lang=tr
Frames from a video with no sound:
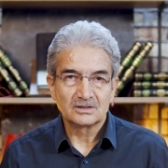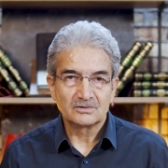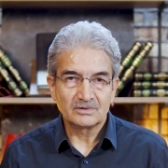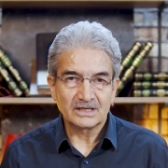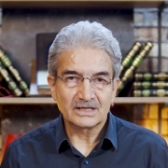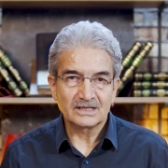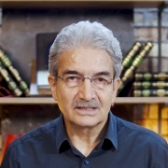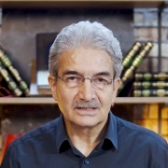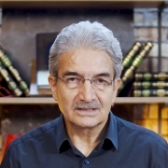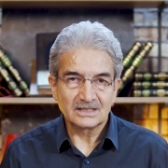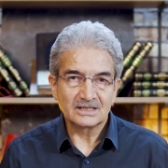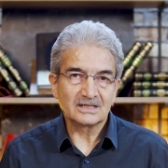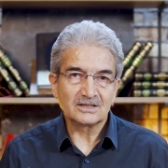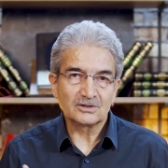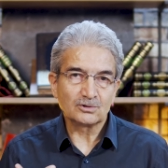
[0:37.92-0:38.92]
ve
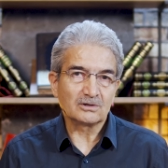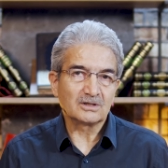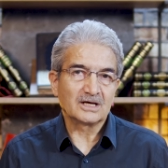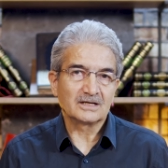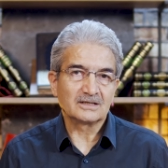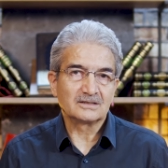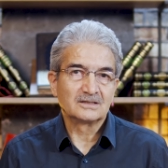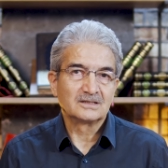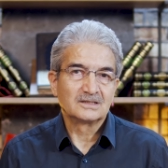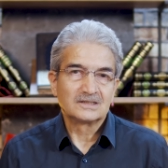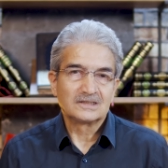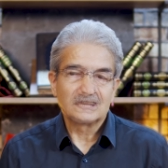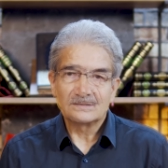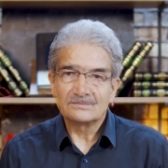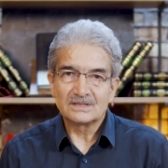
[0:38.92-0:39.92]
yerinde olan
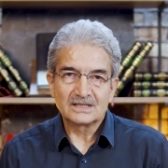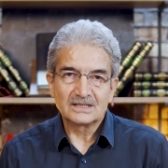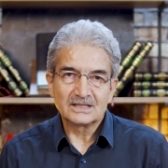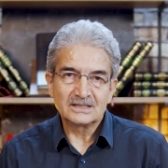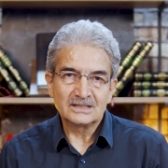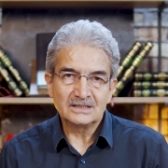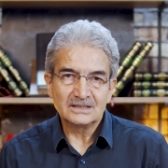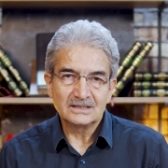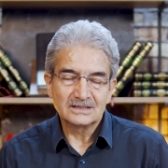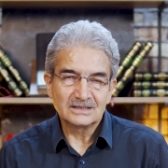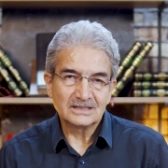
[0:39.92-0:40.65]
emirleri